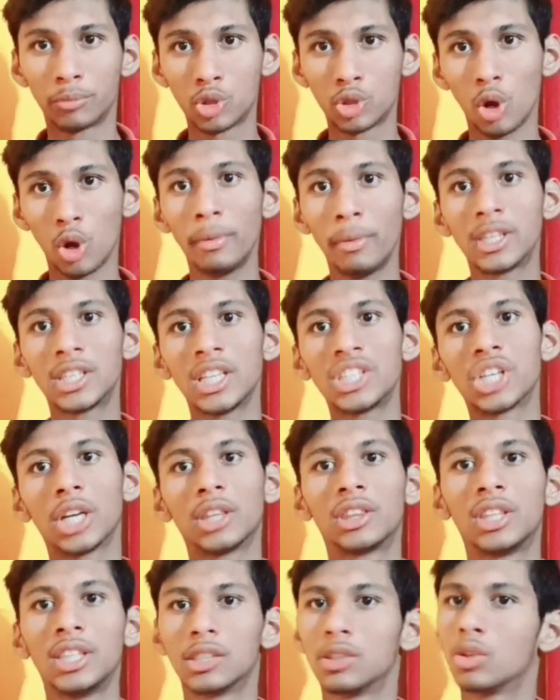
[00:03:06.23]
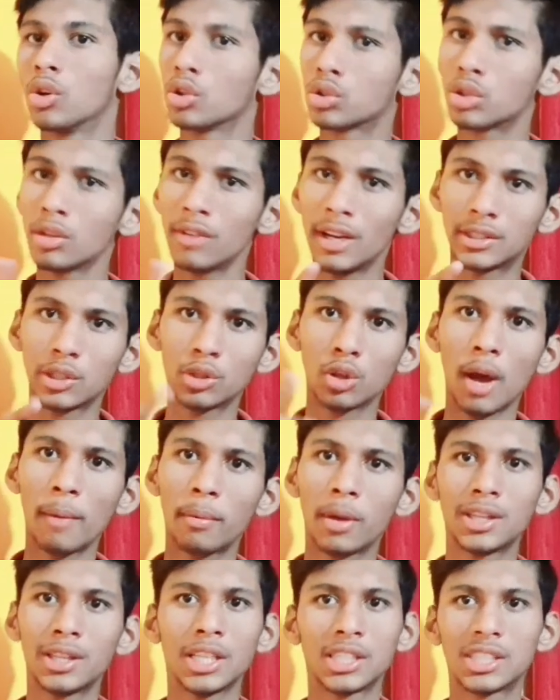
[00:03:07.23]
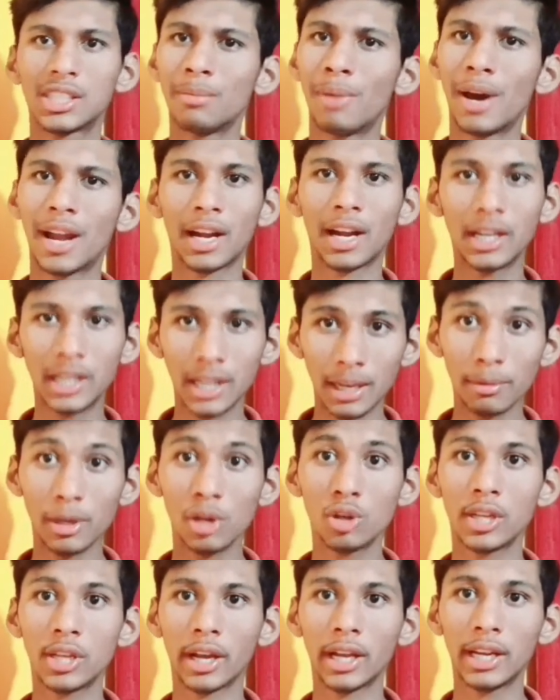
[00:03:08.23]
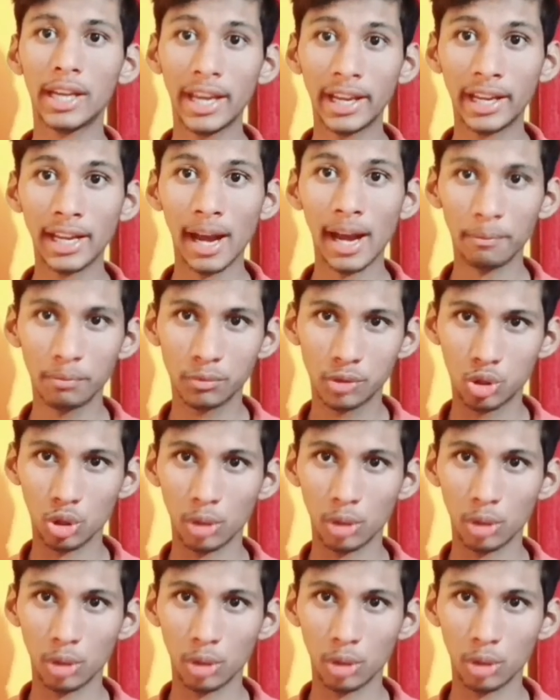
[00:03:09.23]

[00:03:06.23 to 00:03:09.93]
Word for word: चौबीस से छत्तीस दोस्तों वैसे तो आपके दस से बारह घंटे में ही हो जाएंगे लेकिन आप